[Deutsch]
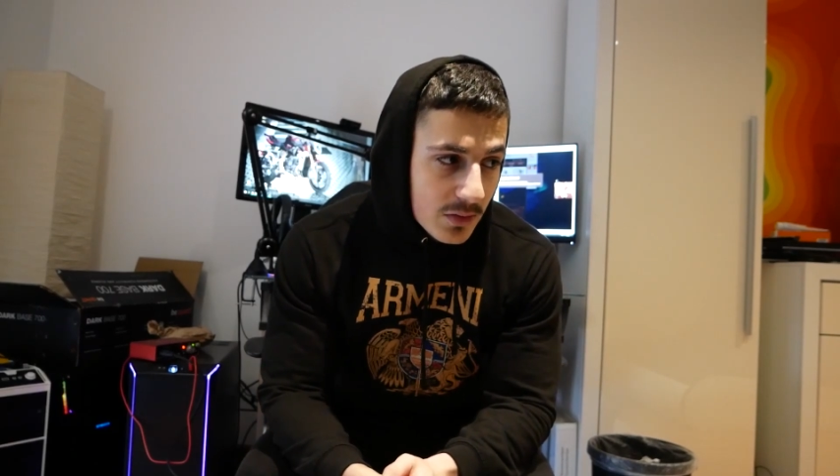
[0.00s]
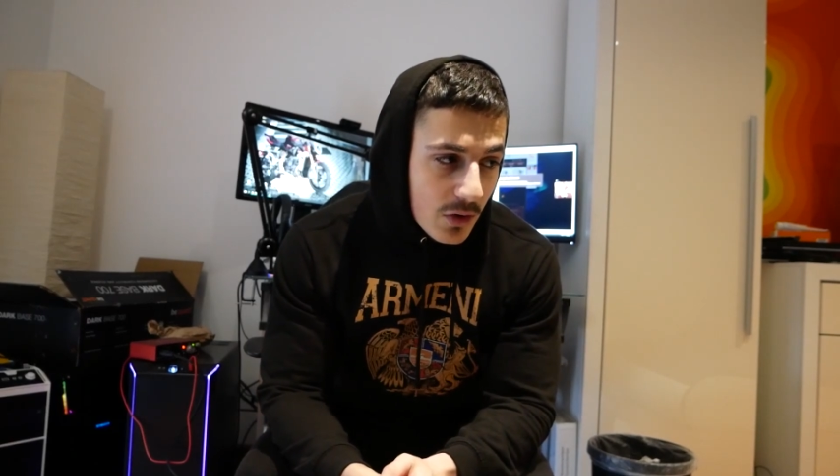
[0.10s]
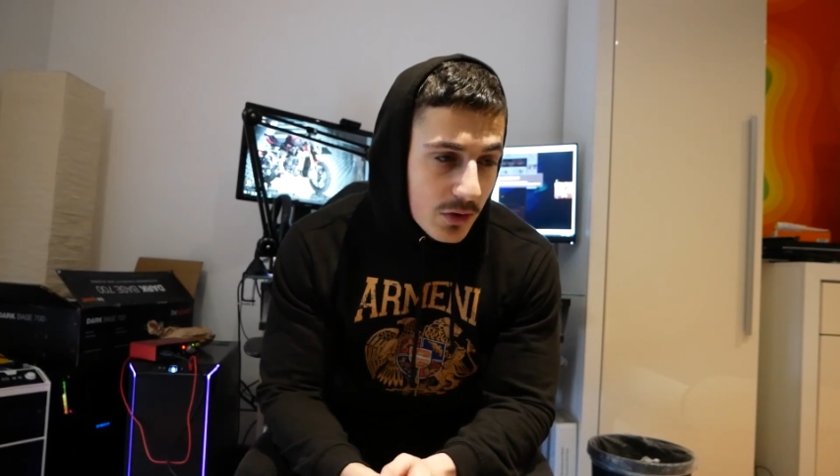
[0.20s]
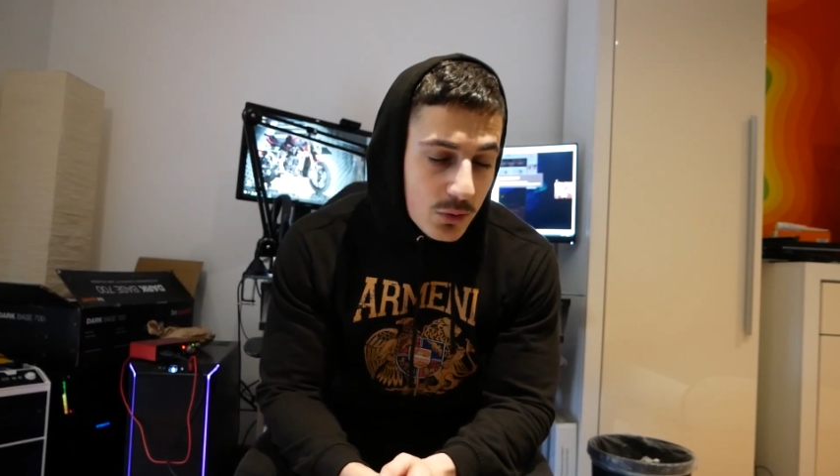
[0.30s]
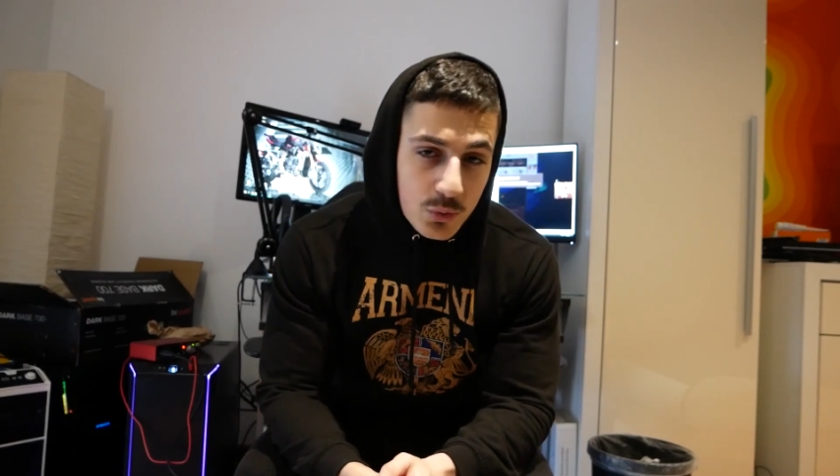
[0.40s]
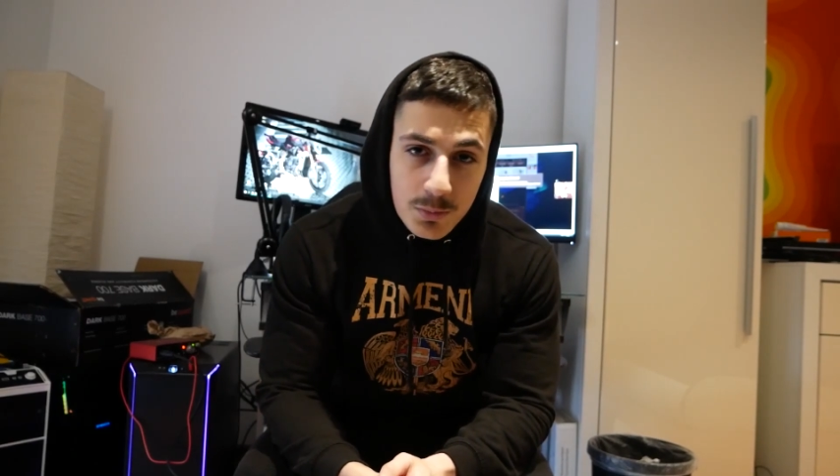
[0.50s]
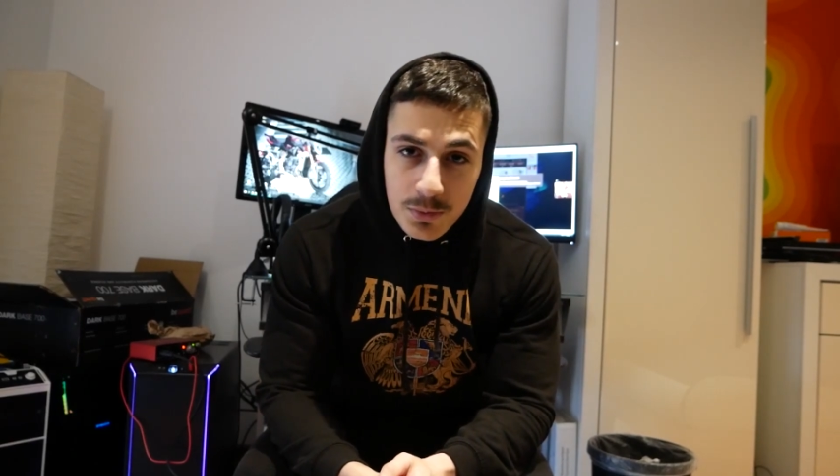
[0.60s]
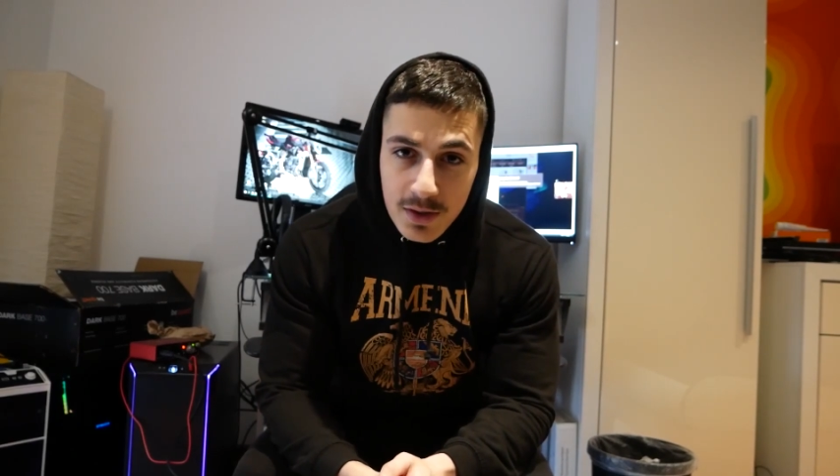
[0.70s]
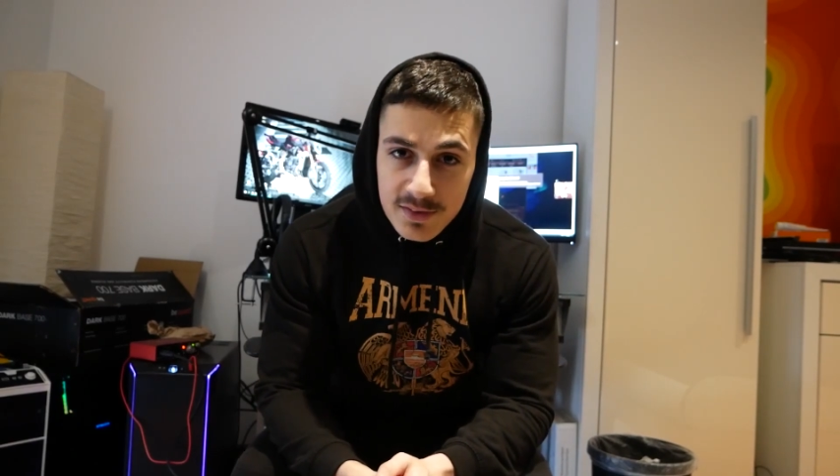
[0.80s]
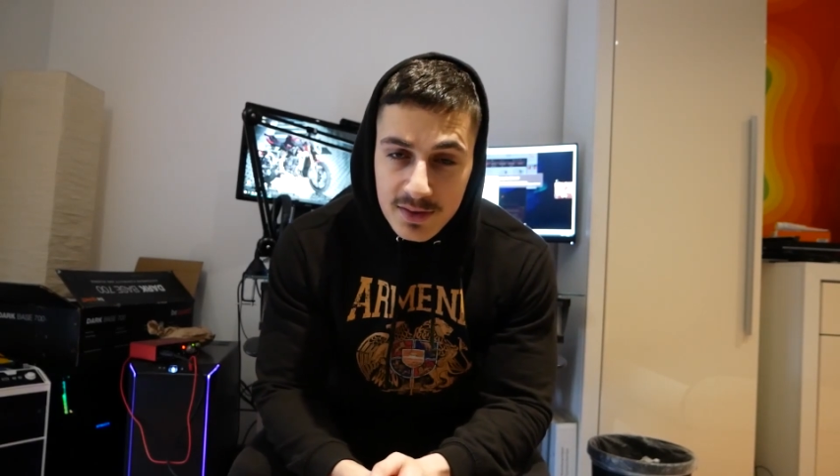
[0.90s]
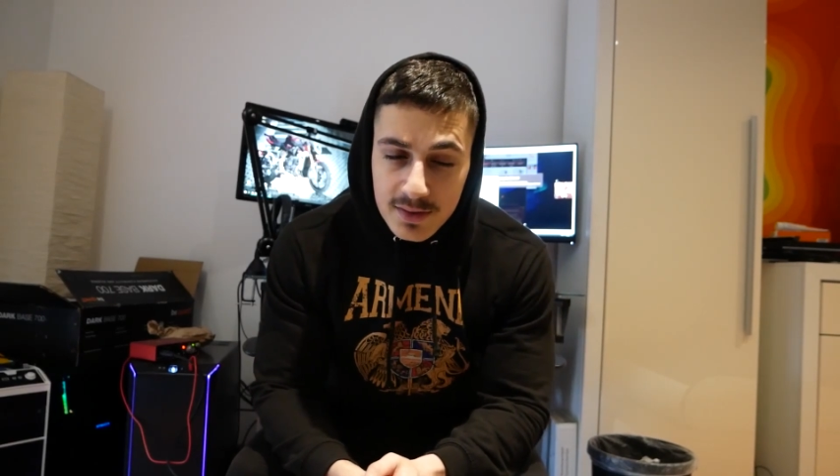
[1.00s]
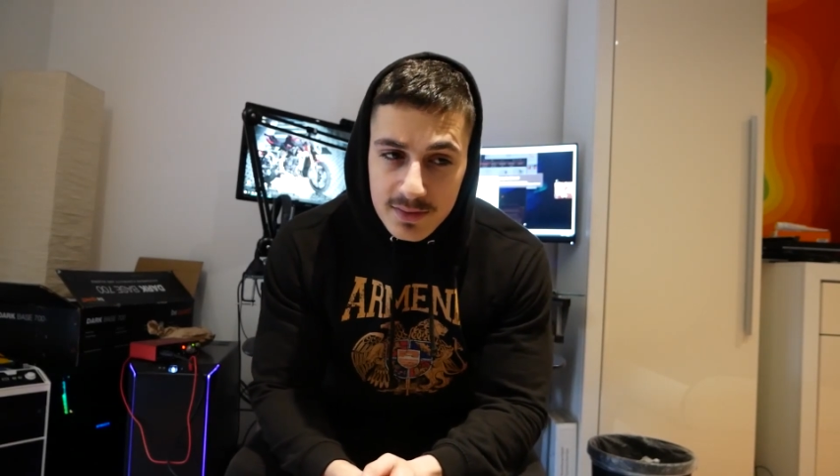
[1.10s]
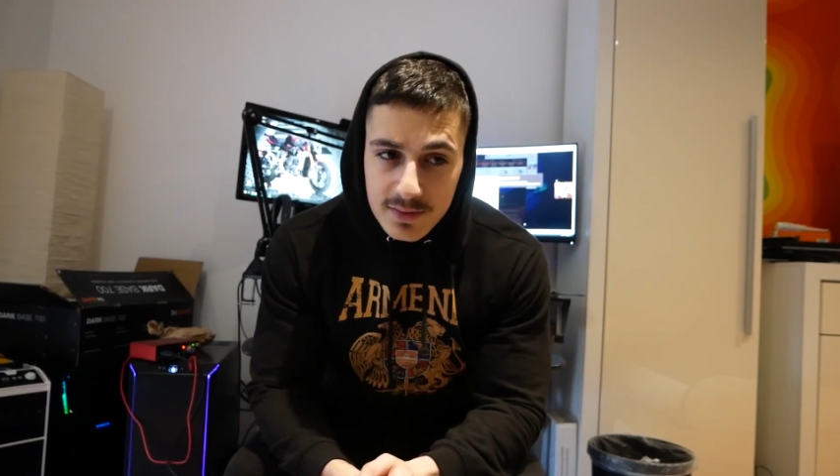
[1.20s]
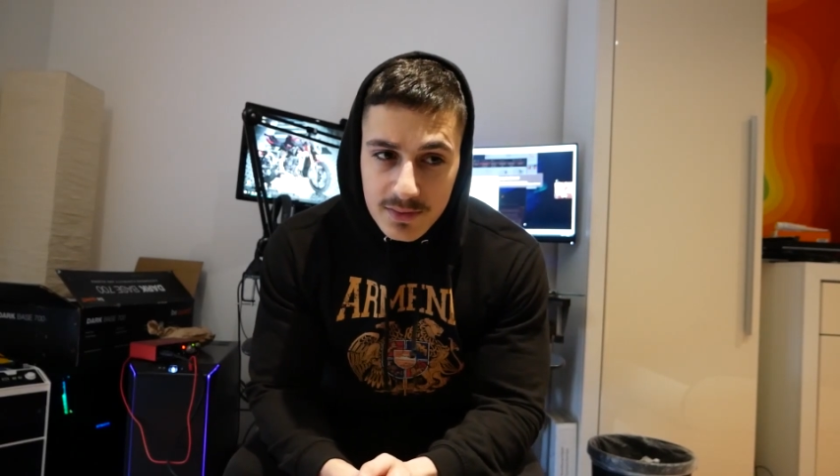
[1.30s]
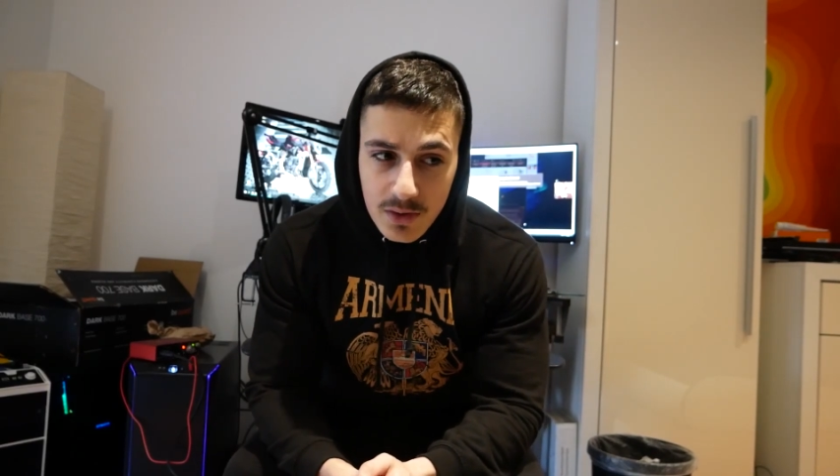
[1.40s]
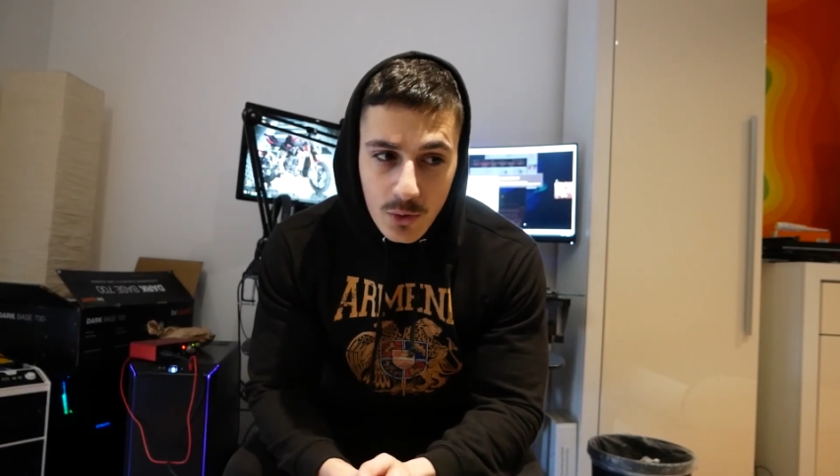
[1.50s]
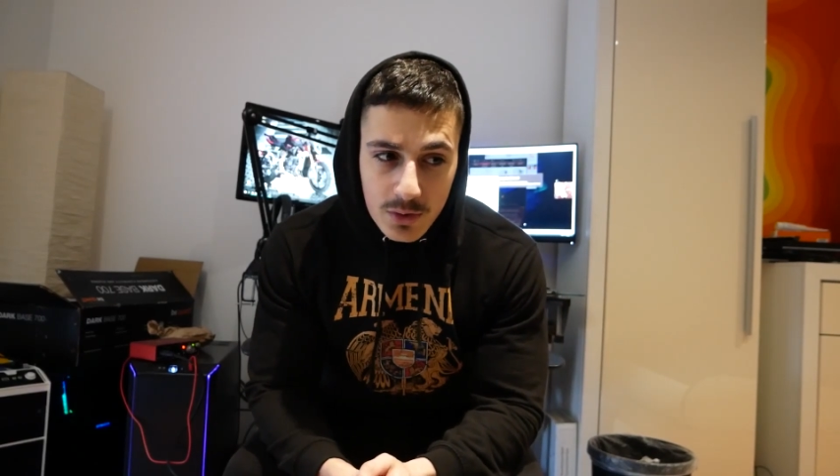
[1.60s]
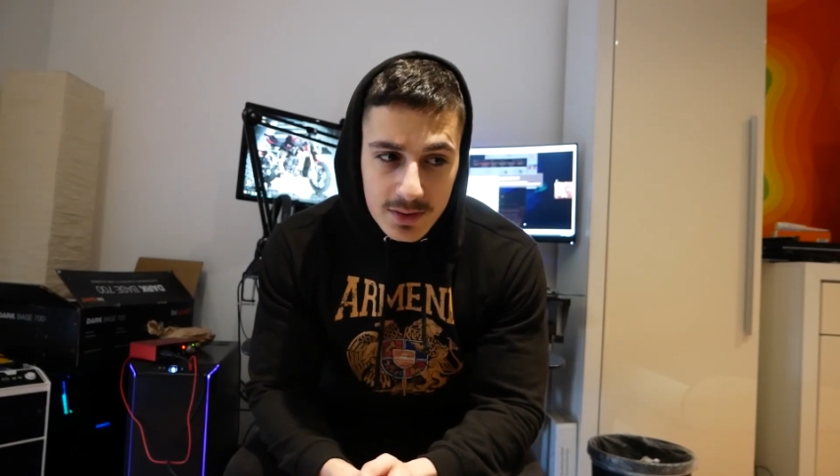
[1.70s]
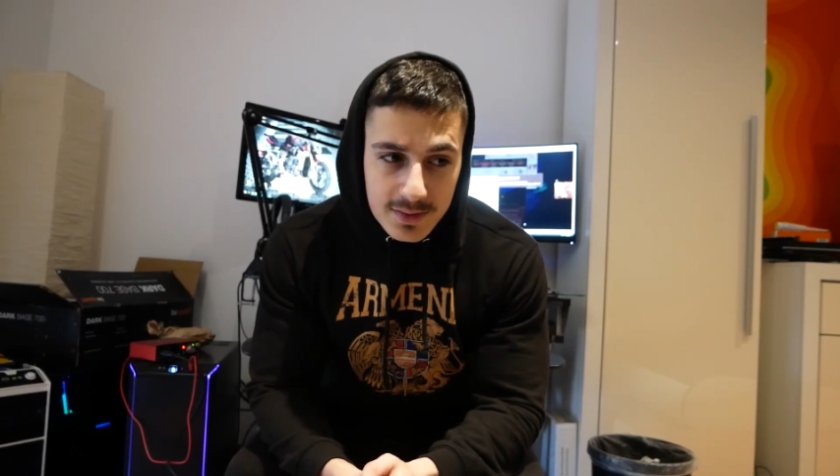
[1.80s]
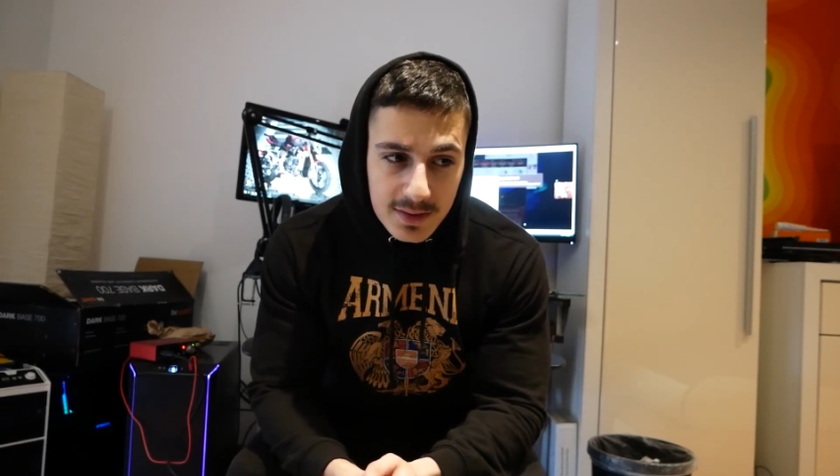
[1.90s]
noch Two Brothers, auch
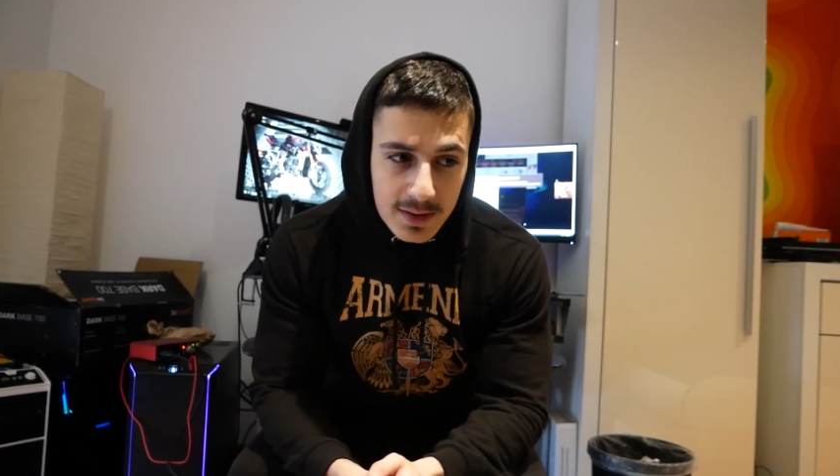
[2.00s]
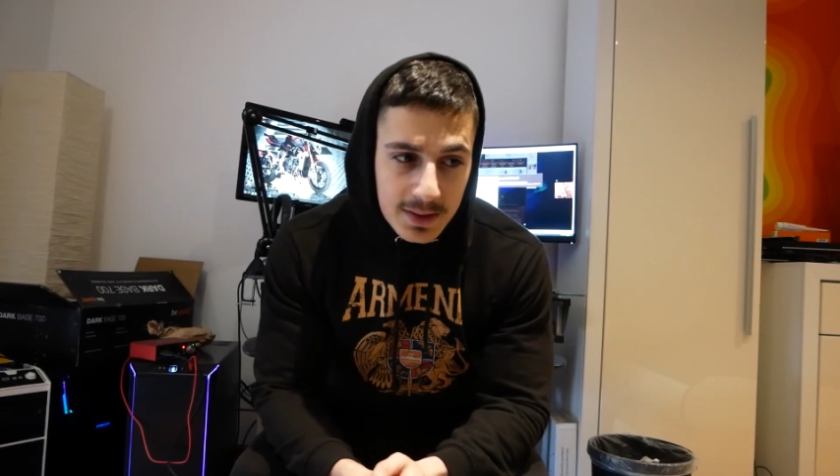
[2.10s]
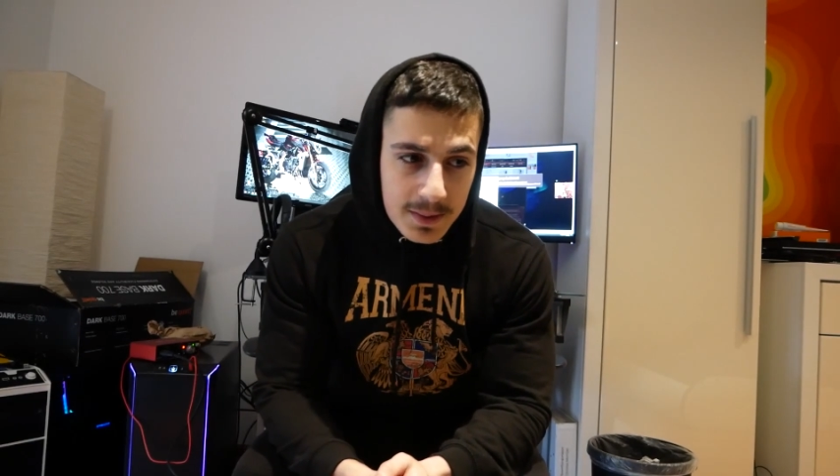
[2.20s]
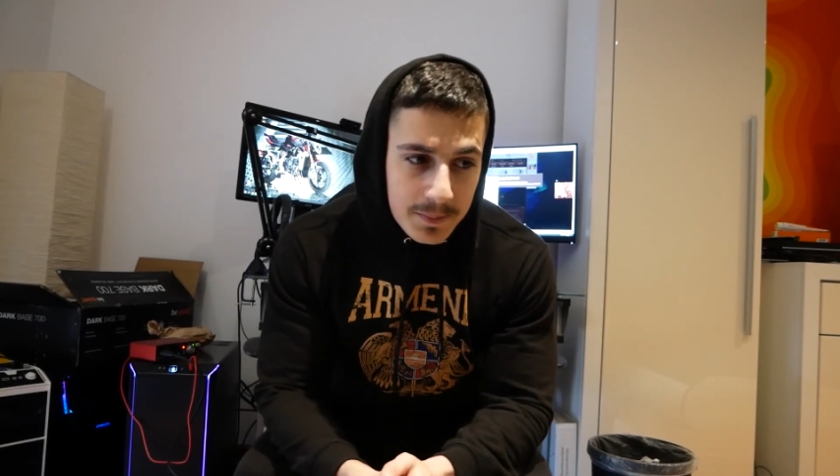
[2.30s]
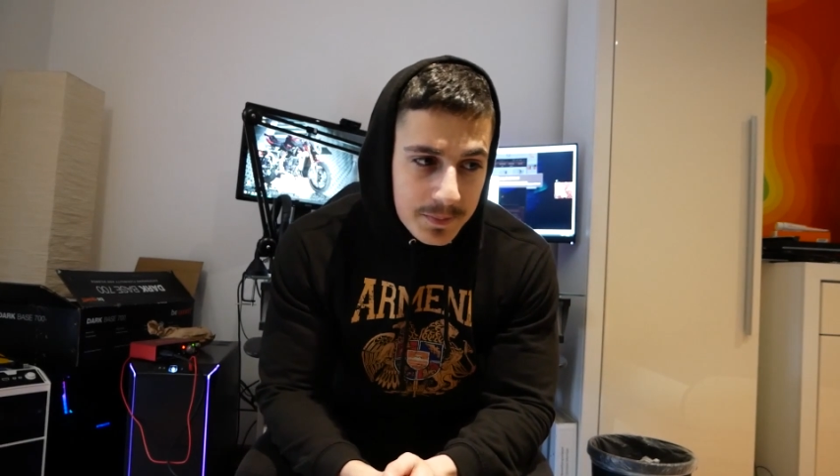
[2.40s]
ganz geil.